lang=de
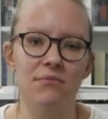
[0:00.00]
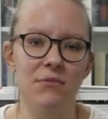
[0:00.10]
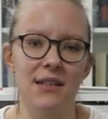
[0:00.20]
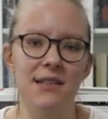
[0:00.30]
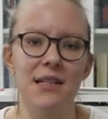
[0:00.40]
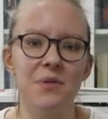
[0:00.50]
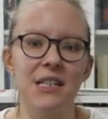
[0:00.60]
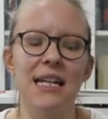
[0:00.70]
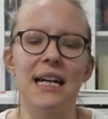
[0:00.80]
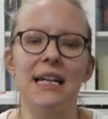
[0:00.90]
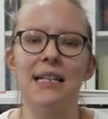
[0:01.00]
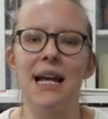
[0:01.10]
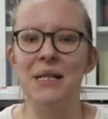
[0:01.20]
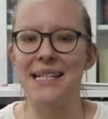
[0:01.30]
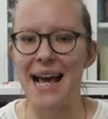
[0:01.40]
einen 17-Jährigen
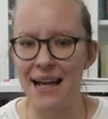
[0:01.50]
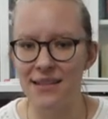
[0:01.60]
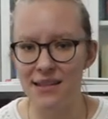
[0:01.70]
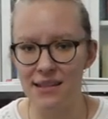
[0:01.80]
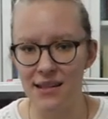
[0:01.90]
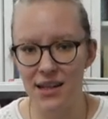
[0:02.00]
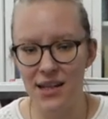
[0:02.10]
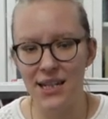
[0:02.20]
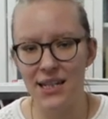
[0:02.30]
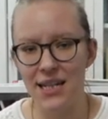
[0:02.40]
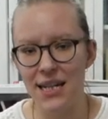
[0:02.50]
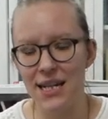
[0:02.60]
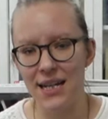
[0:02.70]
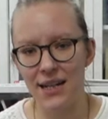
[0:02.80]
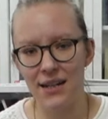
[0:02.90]
namens Hans,
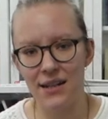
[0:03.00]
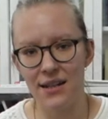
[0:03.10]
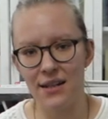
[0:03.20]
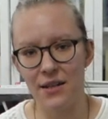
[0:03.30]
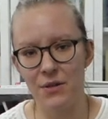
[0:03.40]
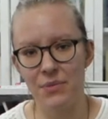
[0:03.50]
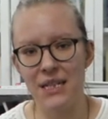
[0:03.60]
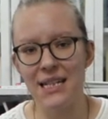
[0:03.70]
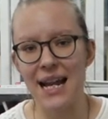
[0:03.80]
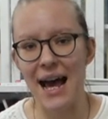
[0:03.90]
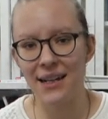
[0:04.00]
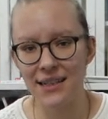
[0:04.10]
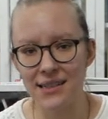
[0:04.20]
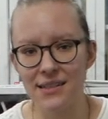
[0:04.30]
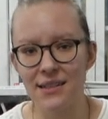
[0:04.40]
der ähm, in der Nacht